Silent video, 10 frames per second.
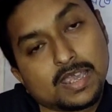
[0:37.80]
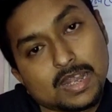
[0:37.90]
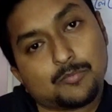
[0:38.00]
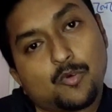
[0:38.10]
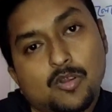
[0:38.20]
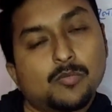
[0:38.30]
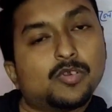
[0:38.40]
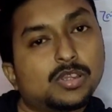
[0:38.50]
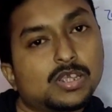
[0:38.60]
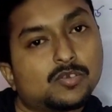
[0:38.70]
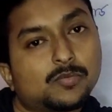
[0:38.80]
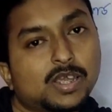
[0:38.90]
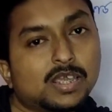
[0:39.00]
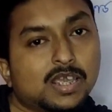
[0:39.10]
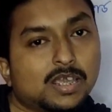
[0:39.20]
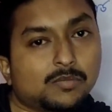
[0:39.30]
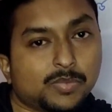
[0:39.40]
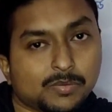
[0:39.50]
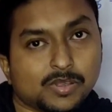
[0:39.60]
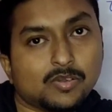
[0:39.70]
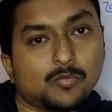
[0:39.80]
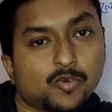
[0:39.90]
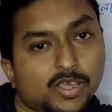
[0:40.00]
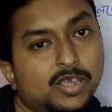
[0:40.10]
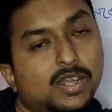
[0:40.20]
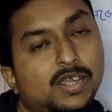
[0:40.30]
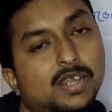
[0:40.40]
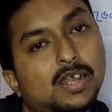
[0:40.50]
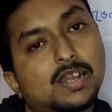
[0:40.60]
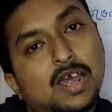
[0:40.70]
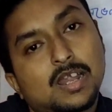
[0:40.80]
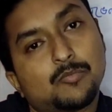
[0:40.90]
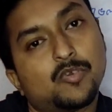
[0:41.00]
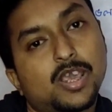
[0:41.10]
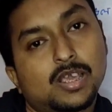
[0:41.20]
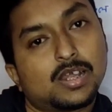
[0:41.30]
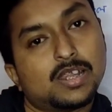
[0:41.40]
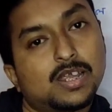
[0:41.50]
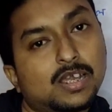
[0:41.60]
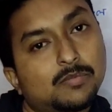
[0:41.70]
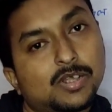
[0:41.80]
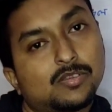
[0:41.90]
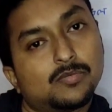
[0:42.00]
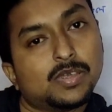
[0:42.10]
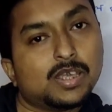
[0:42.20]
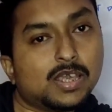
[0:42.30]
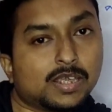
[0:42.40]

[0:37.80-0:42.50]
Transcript: এর পরবর্তী সময় বিভিন্ন বৈজ্ঞানিকেরা নানা পরীক্ষা নিরীক্ষার মাধ্যমে